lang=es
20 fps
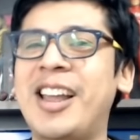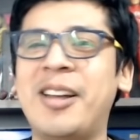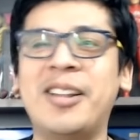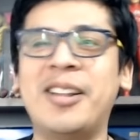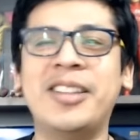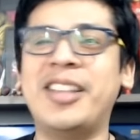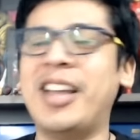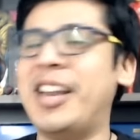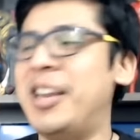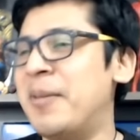
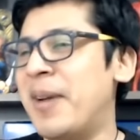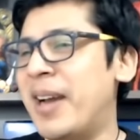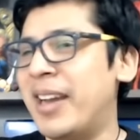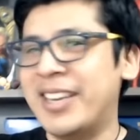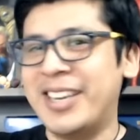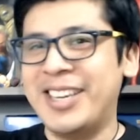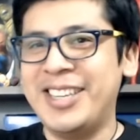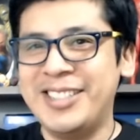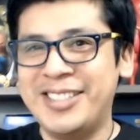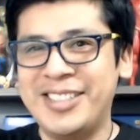Talibán
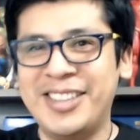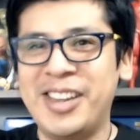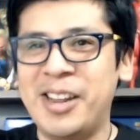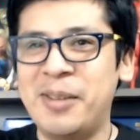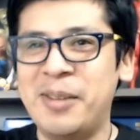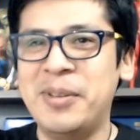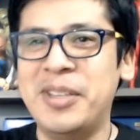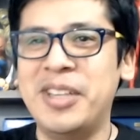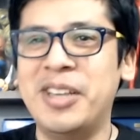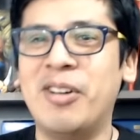que hice en el
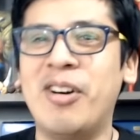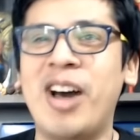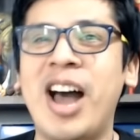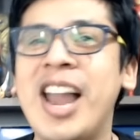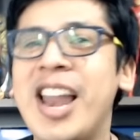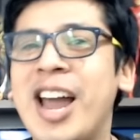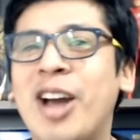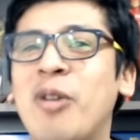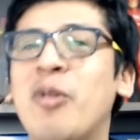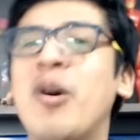video,
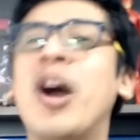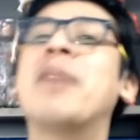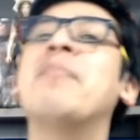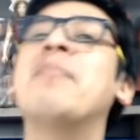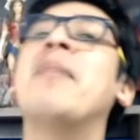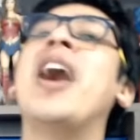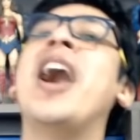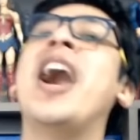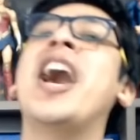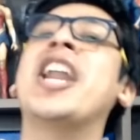a la
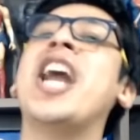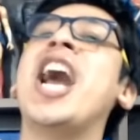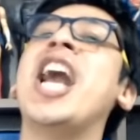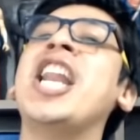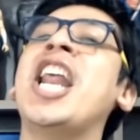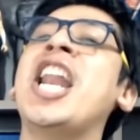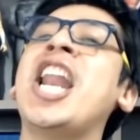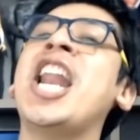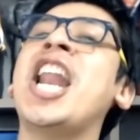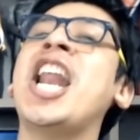Bar, a la la
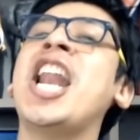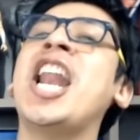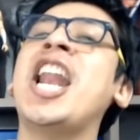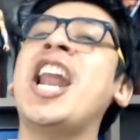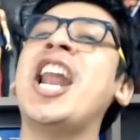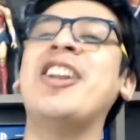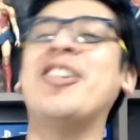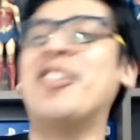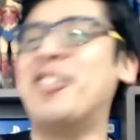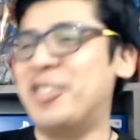
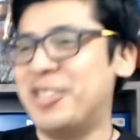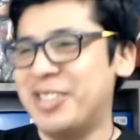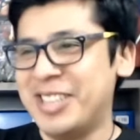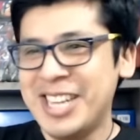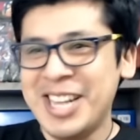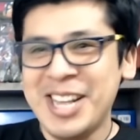la la no.